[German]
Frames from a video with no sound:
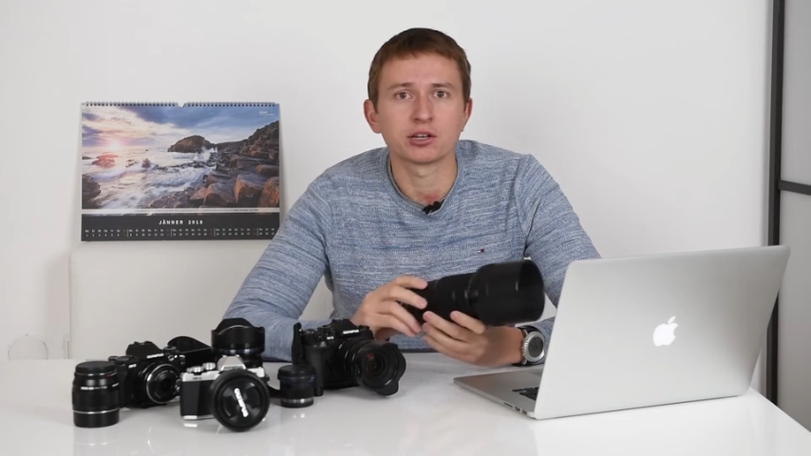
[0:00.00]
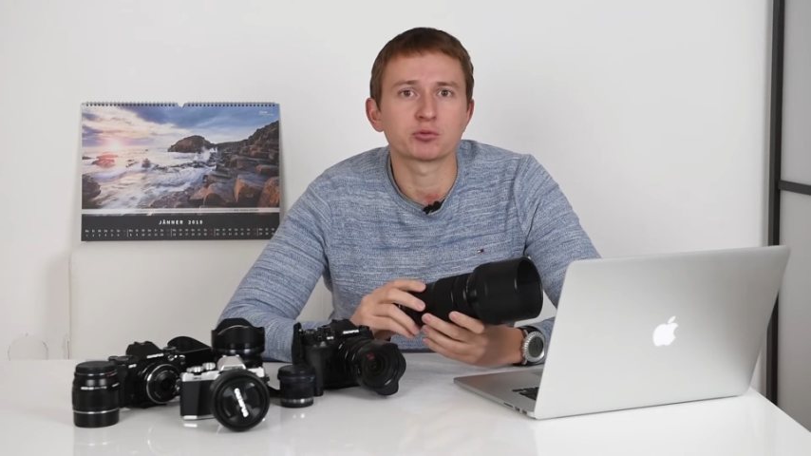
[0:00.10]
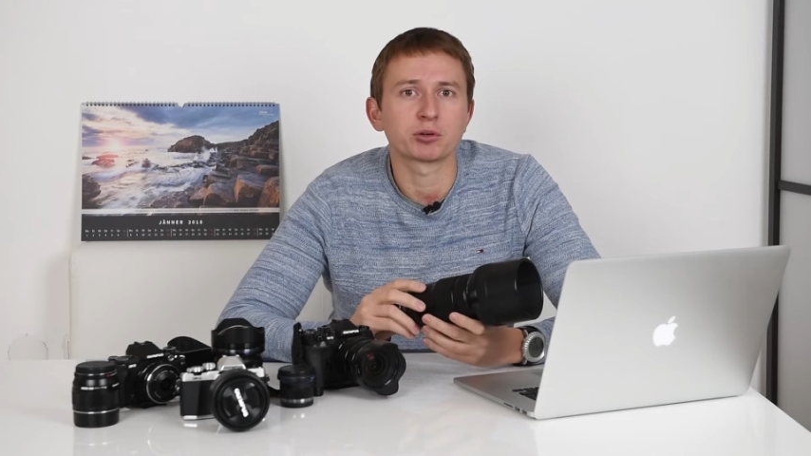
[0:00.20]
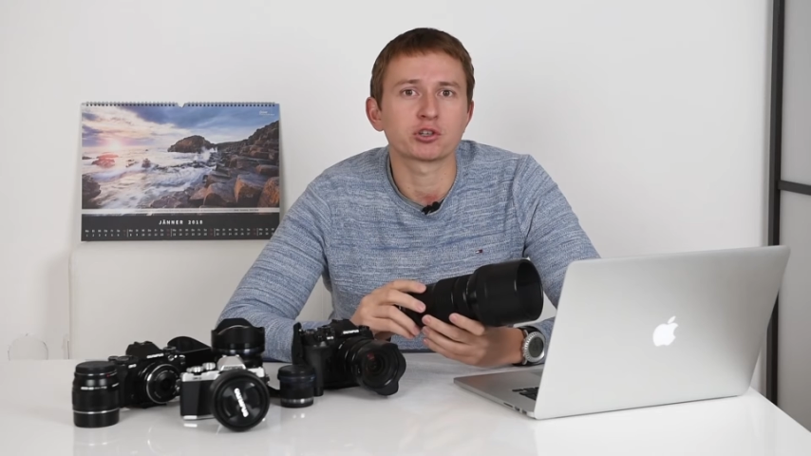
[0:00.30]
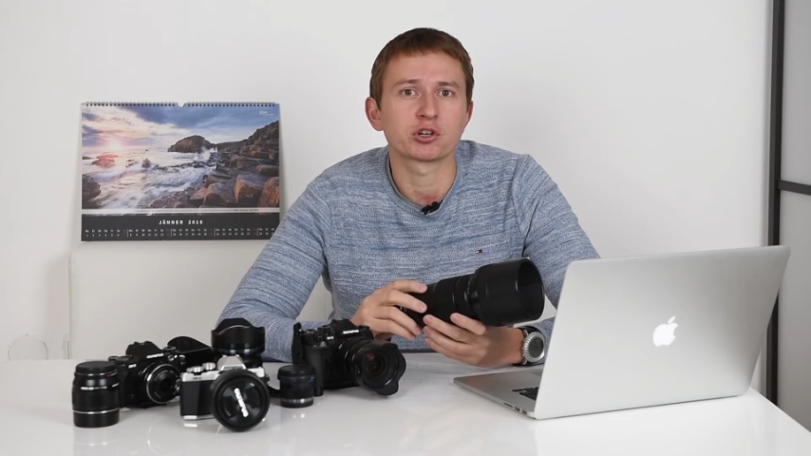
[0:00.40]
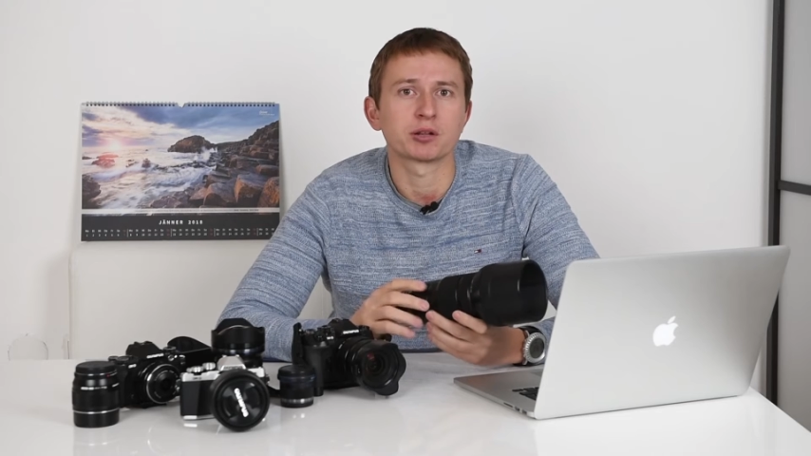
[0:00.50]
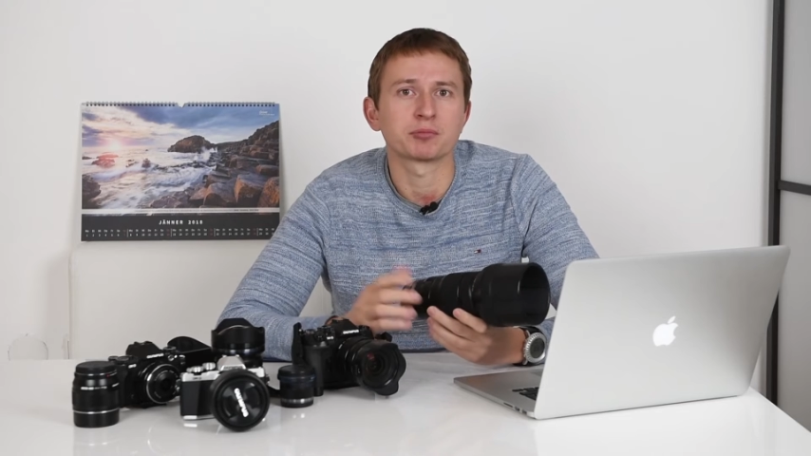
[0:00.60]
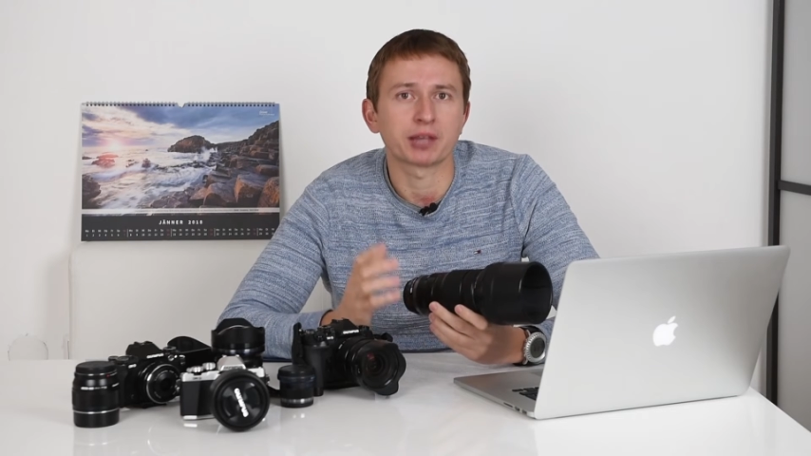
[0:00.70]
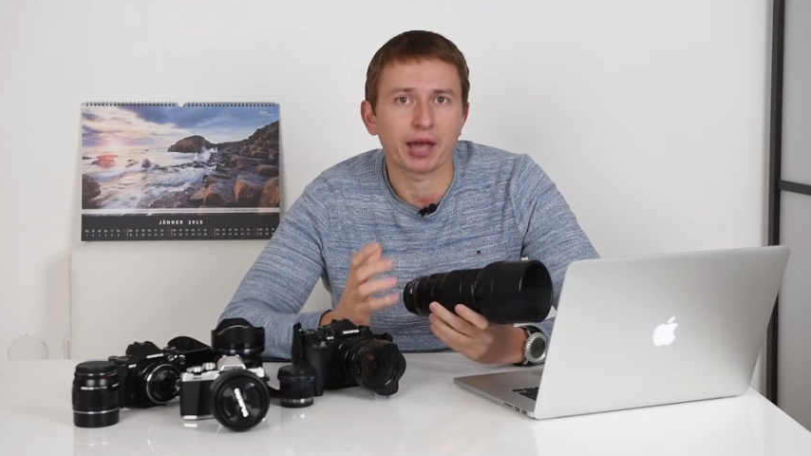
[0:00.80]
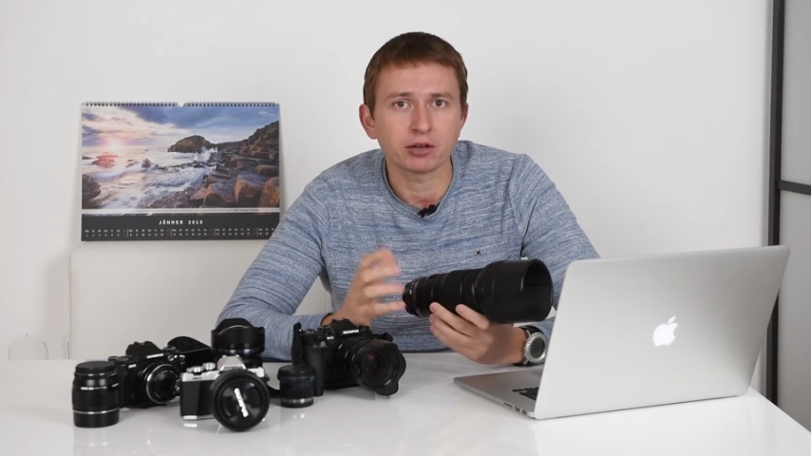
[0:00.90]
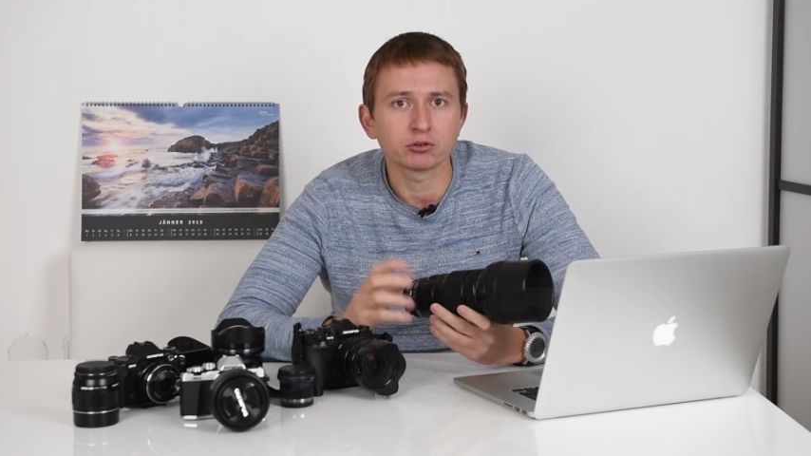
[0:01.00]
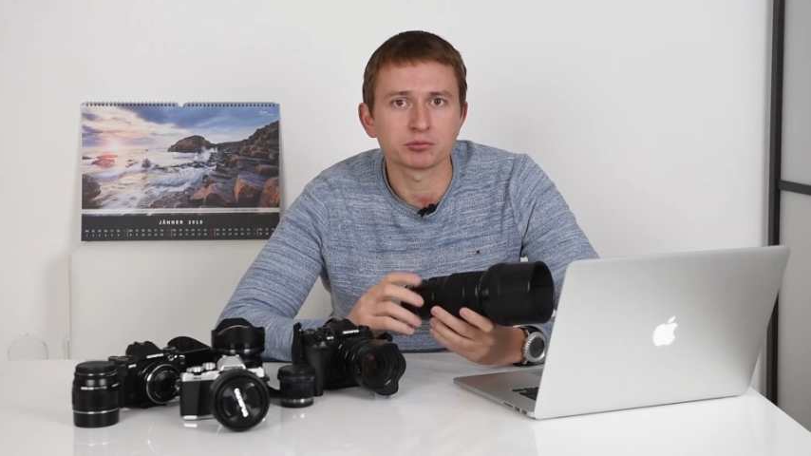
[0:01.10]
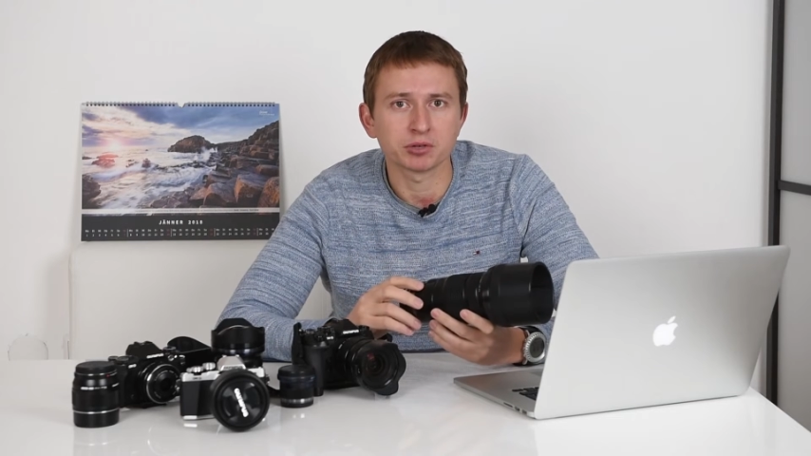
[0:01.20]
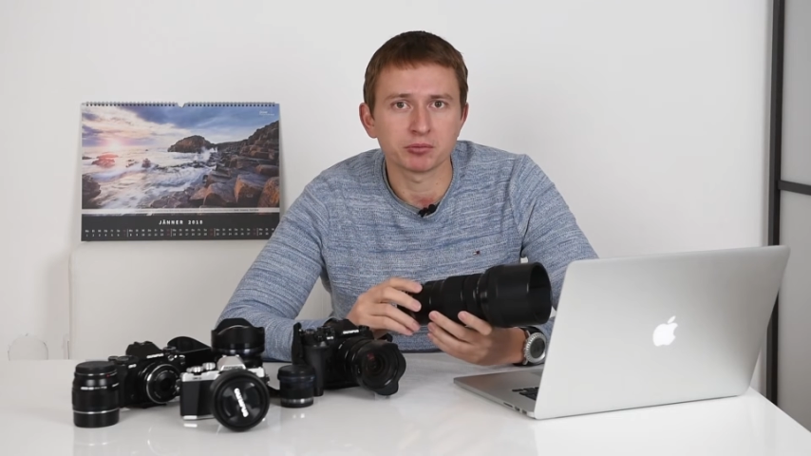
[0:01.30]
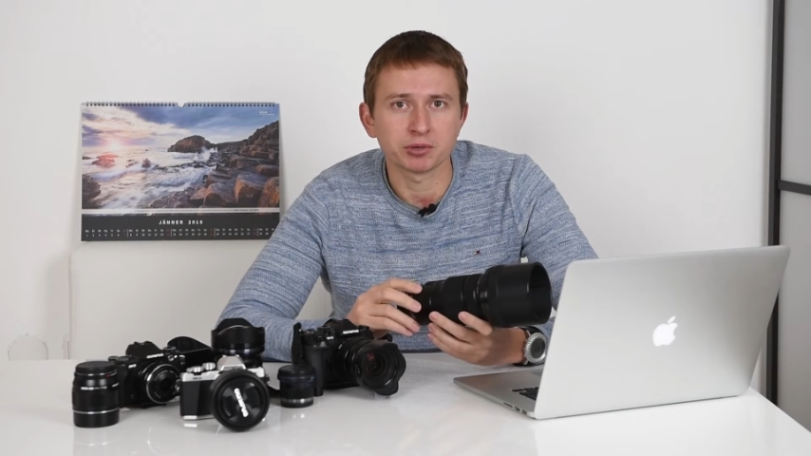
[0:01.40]
entspricht schon einem 300
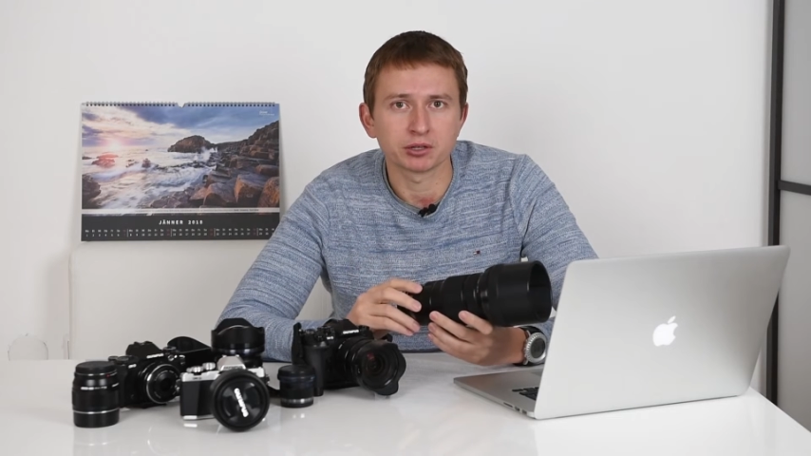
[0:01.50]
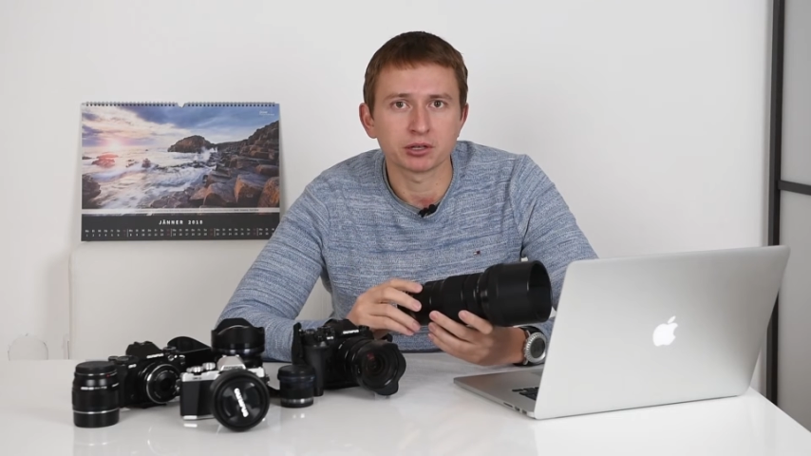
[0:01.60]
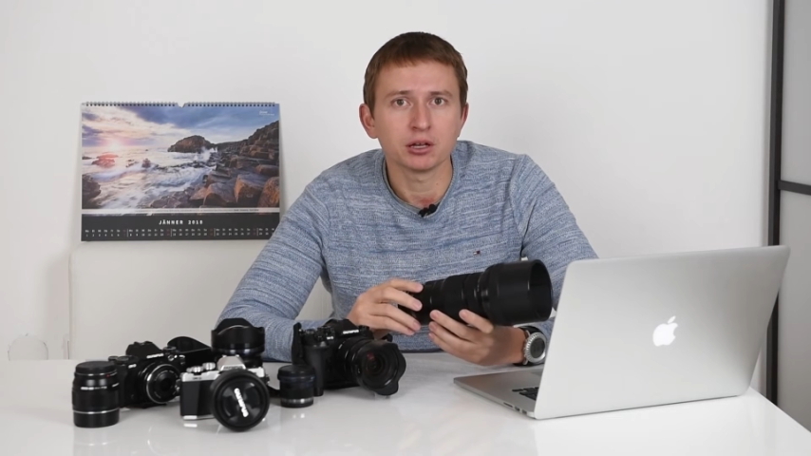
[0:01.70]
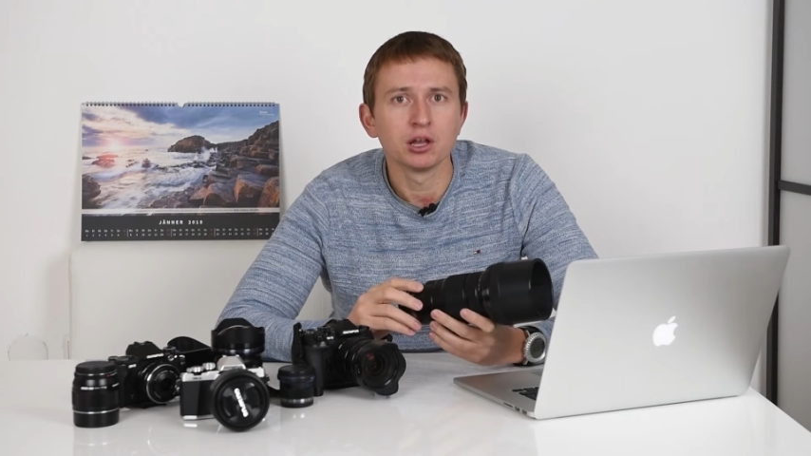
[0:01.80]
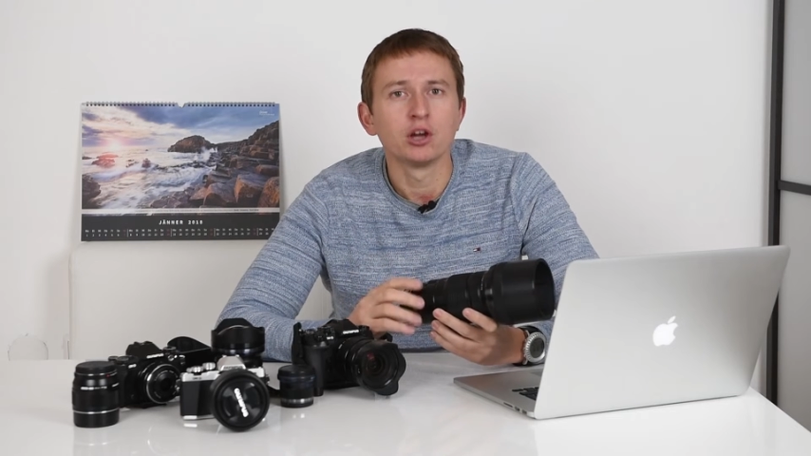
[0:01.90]
mm